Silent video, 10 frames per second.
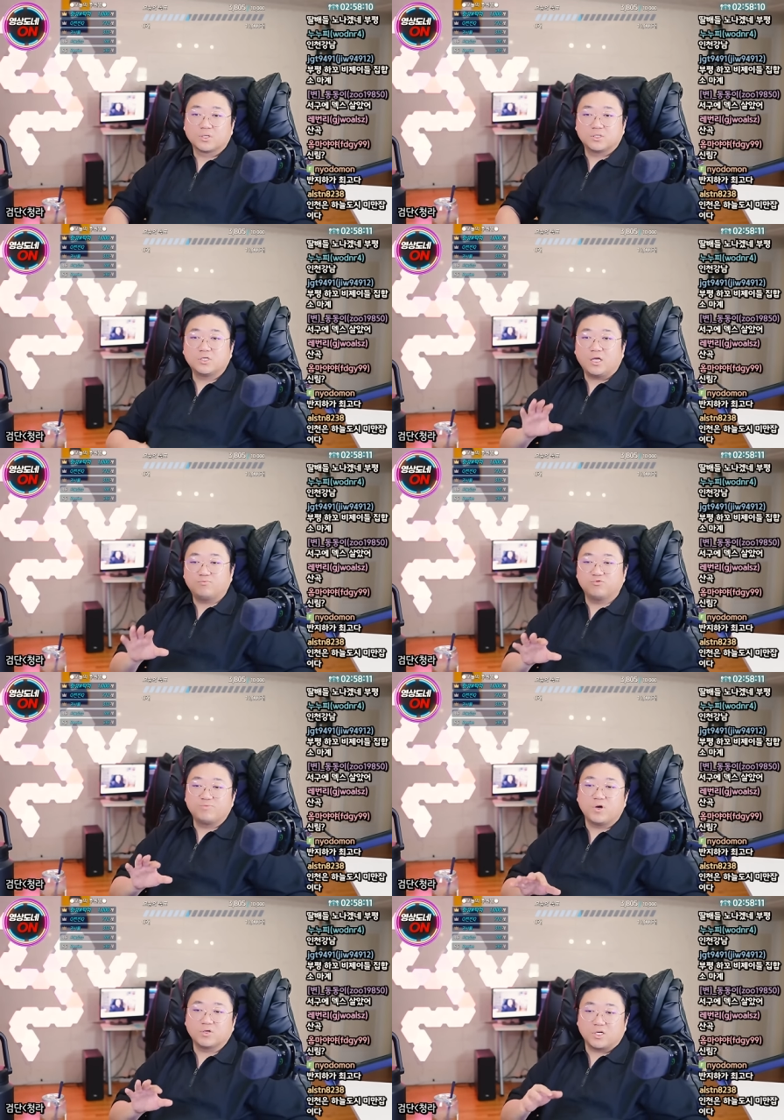그게
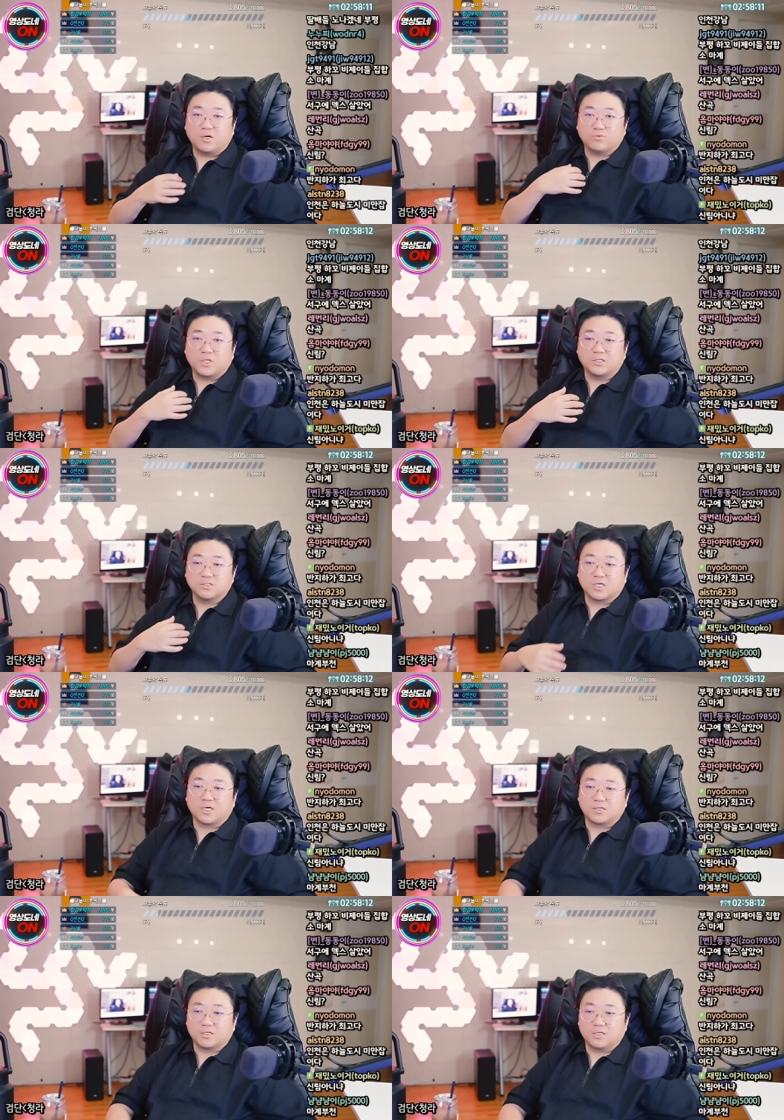부평이라고 나는
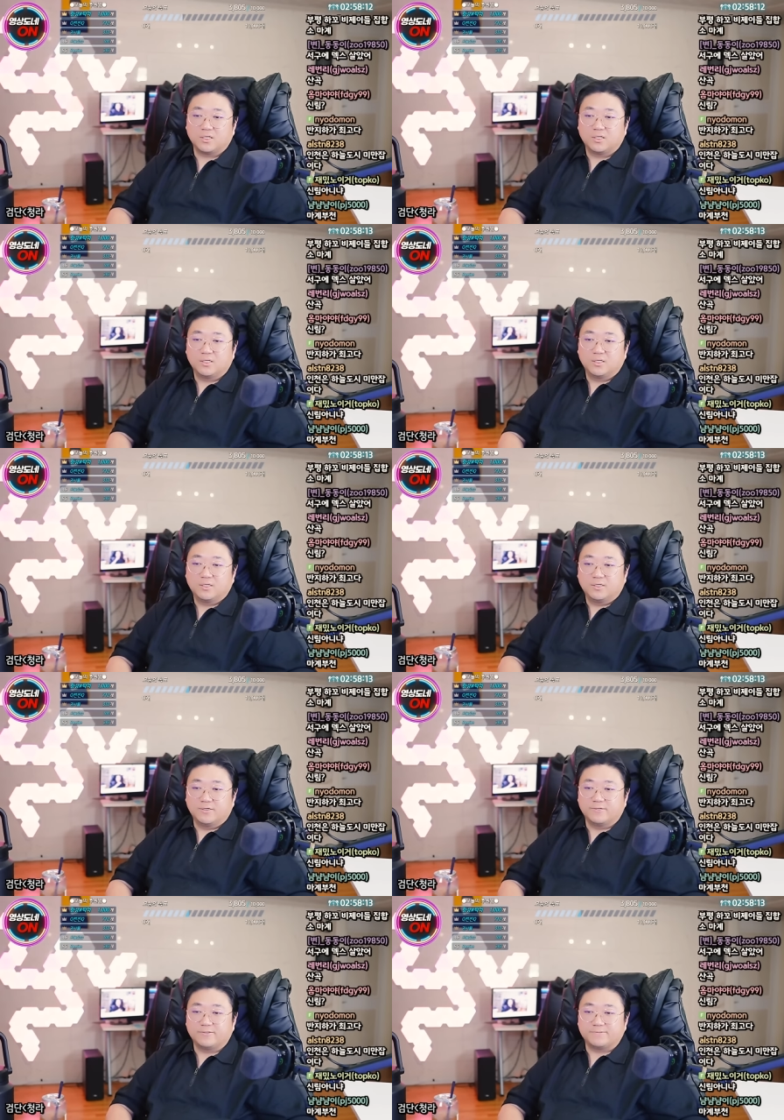생각을 해.
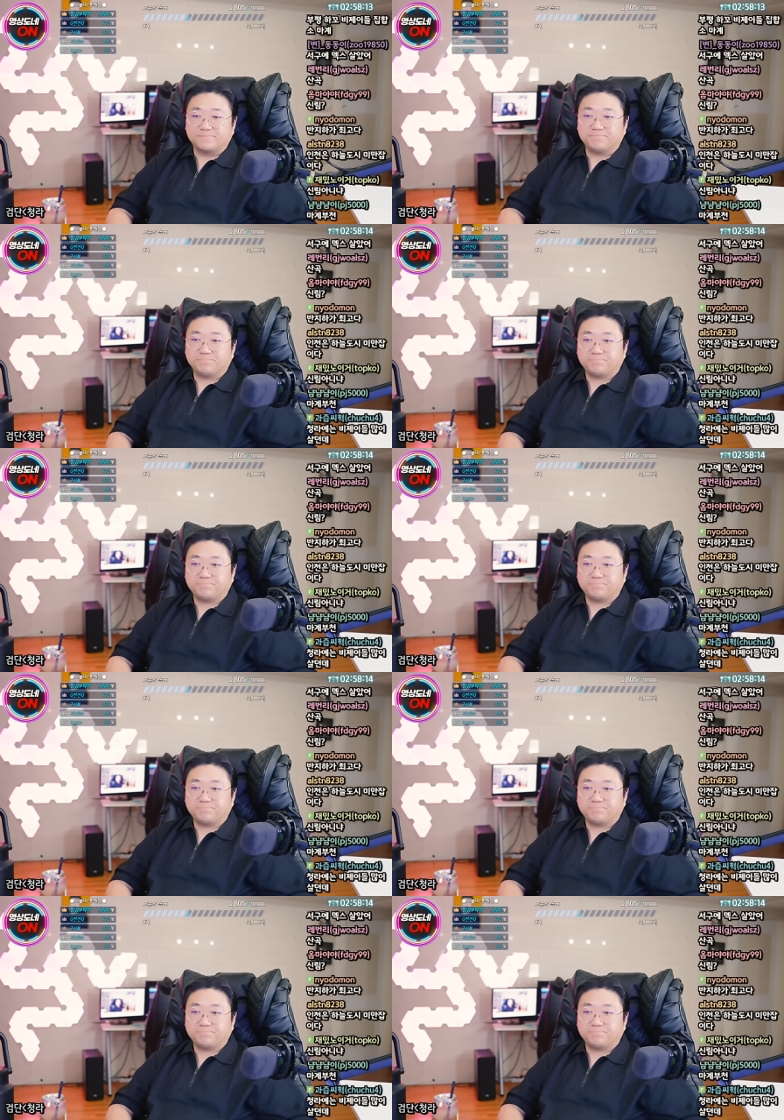어